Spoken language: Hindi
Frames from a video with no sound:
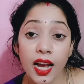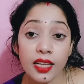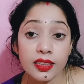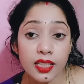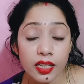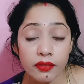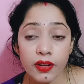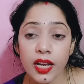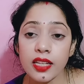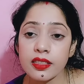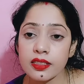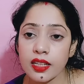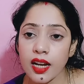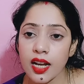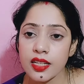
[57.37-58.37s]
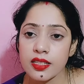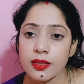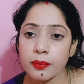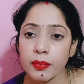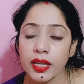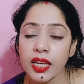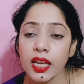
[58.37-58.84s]
अदरवाइज कास्ट
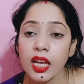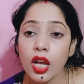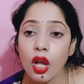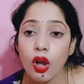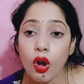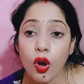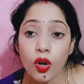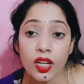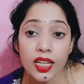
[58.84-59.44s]
में और